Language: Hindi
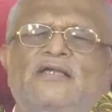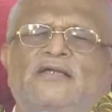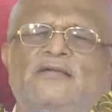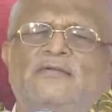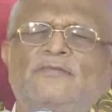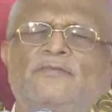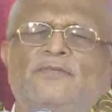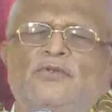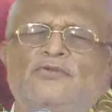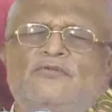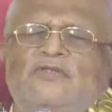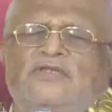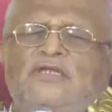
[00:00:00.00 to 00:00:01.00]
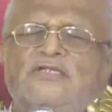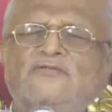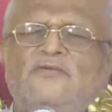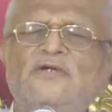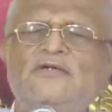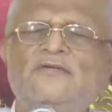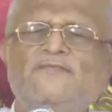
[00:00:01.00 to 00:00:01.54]
की पृथ्वी
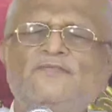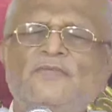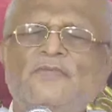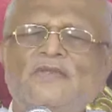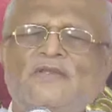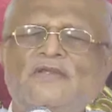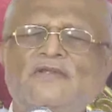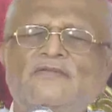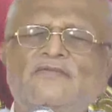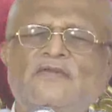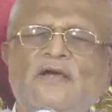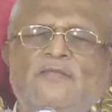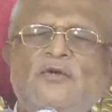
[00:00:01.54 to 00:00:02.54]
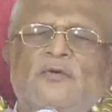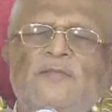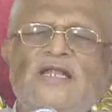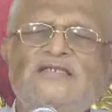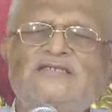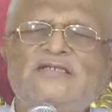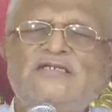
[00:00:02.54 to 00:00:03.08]
तत्व सबको
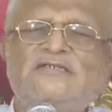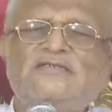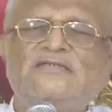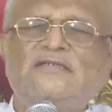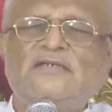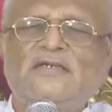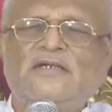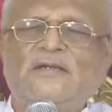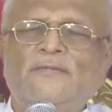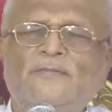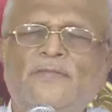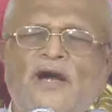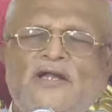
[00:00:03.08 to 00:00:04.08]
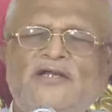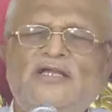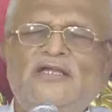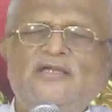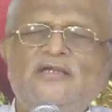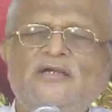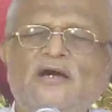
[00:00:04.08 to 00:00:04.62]
ब्लेसिंग्स पानी
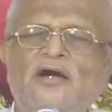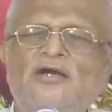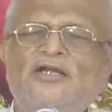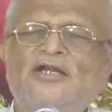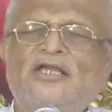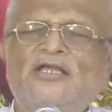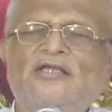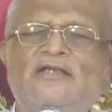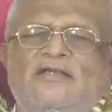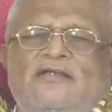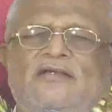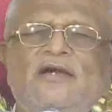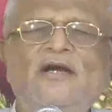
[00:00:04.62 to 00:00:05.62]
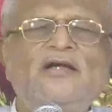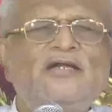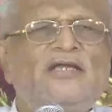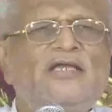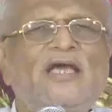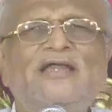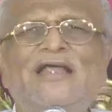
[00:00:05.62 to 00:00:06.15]
अग्नि
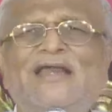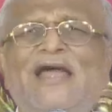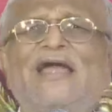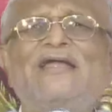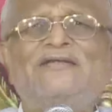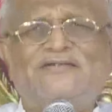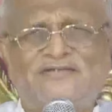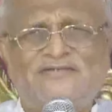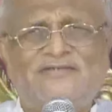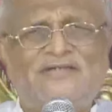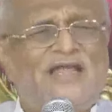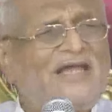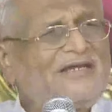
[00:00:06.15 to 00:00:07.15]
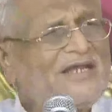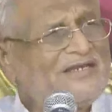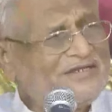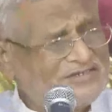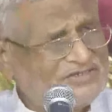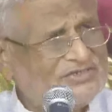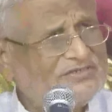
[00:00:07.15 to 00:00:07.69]
अग्नि यानी लाइट लाइट
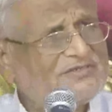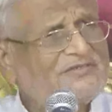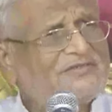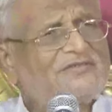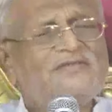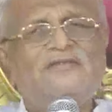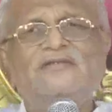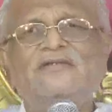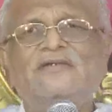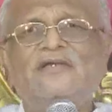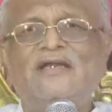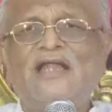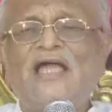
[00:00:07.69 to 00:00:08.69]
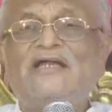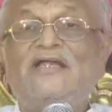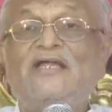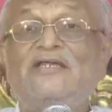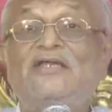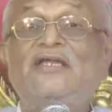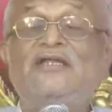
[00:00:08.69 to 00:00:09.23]
एनर्जी लाइट
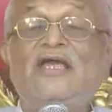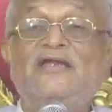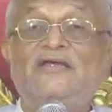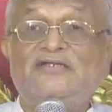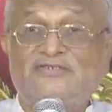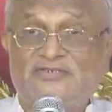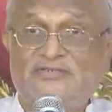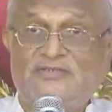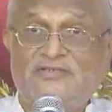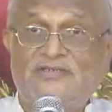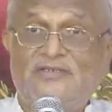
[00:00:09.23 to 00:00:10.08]
एंड हीट एनर्जी